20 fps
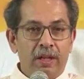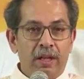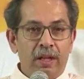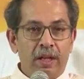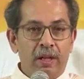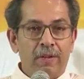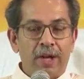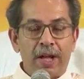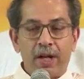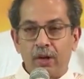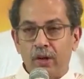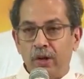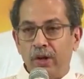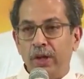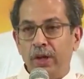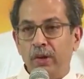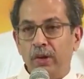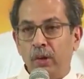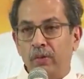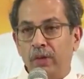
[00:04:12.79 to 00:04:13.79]
हमारा जो
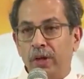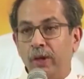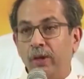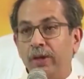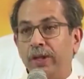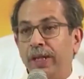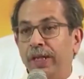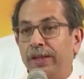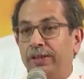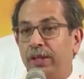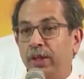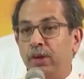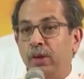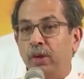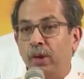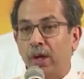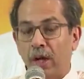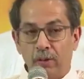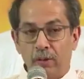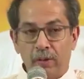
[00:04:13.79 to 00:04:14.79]
हिंदुत्व है वो देश से जुड़ा
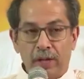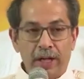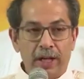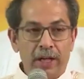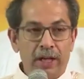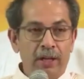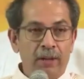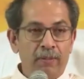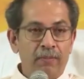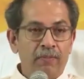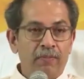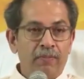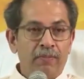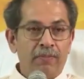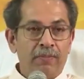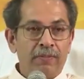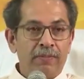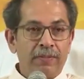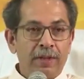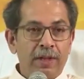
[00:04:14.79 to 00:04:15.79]
हुआ है
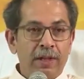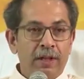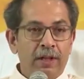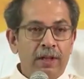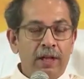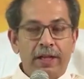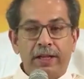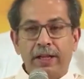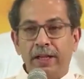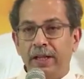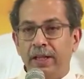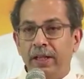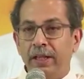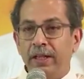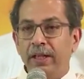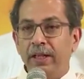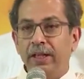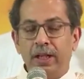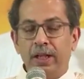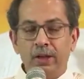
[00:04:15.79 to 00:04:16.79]
लेकिन
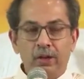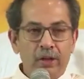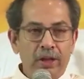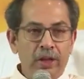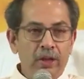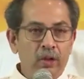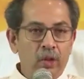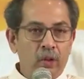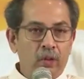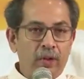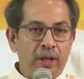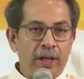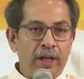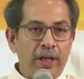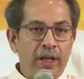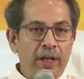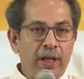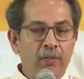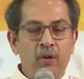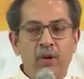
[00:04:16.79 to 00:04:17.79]
इनका जो हिंदुत्व है
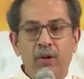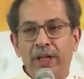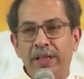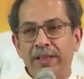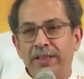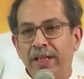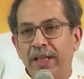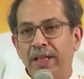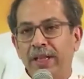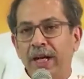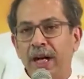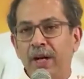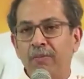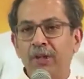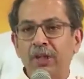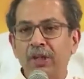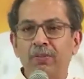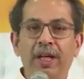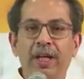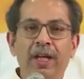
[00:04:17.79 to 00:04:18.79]
वो कैसे कि
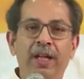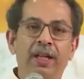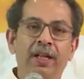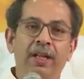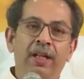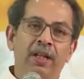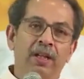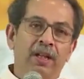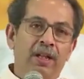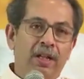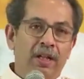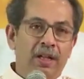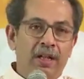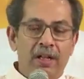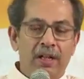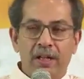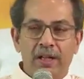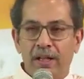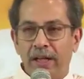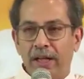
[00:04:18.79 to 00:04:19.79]
आपस में
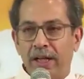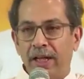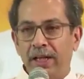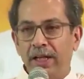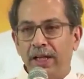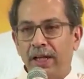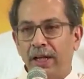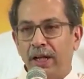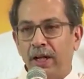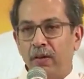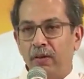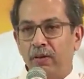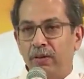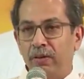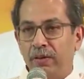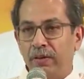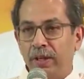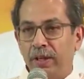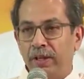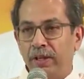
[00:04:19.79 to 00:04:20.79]
लड़ाई लड़ाओ
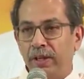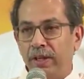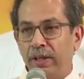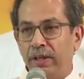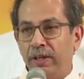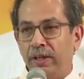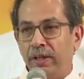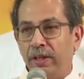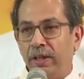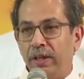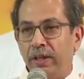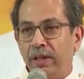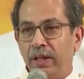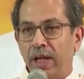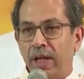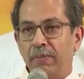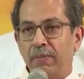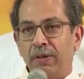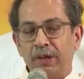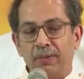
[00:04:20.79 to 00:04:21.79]

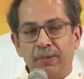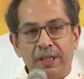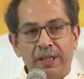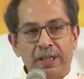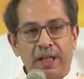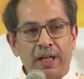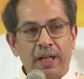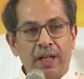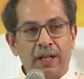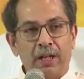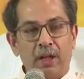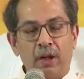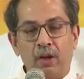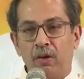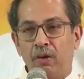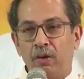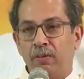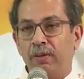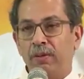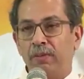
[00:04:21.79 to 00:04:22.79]
आपस में झगड़ा कराओ
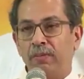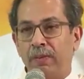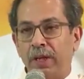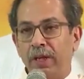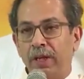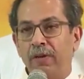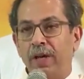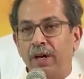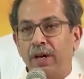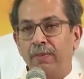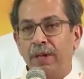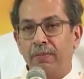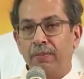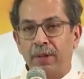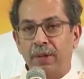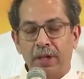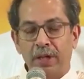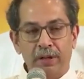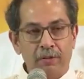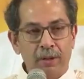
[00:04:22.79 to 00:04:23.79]
परिवार में
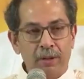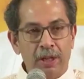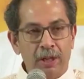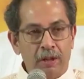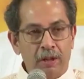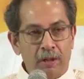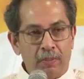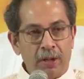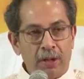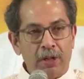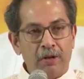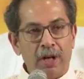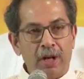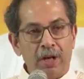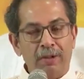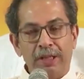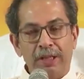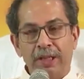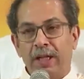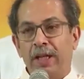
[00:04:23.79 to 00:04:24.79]
परिवार में
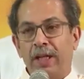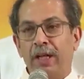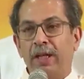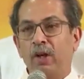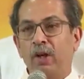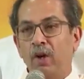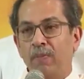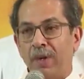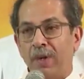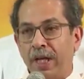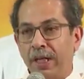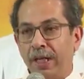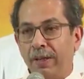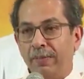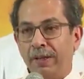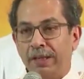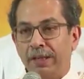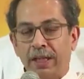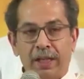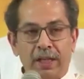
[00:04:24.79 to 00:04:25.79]
झगड़ा लगाओ पार्टी में
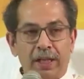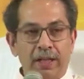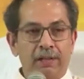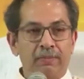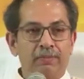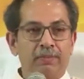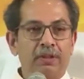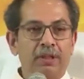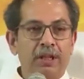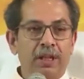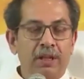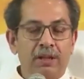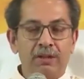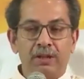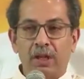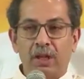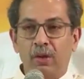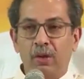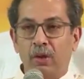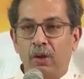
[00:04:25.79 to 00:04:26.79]
झगड़ा
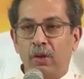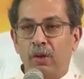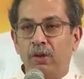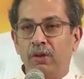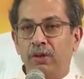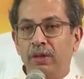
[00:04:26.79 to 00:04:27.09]
चालू करो